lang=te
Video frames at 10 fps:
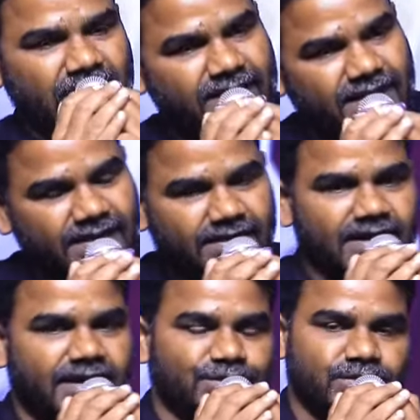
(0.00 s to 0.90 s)
అందరికీ
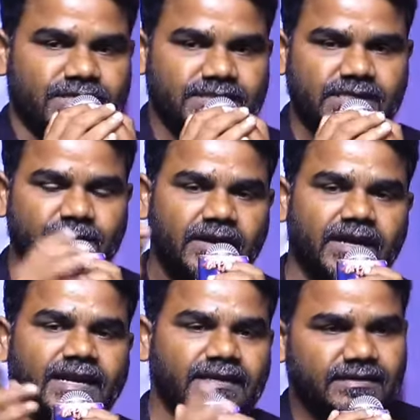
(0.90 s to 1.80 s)
కంగ్రాచులేషన్స్ మనం
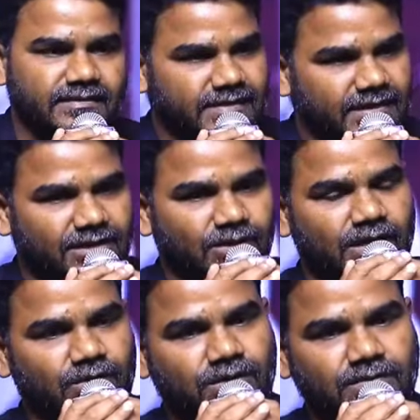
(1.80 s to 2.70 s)
నైన్టీన్ థియేటర్లో
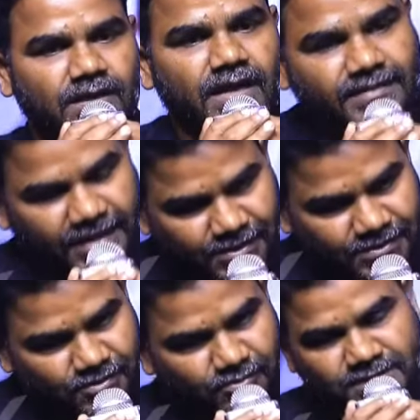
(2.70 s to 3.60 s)
కలుద్దాం థ్యాంక్
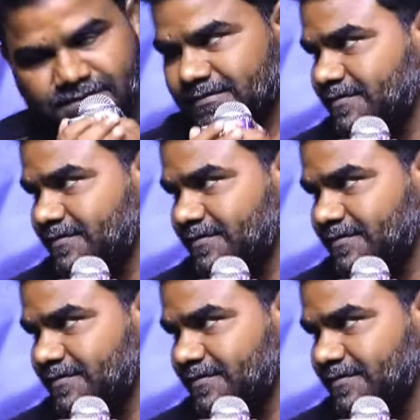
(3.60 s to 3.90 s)
యూ సో మచ్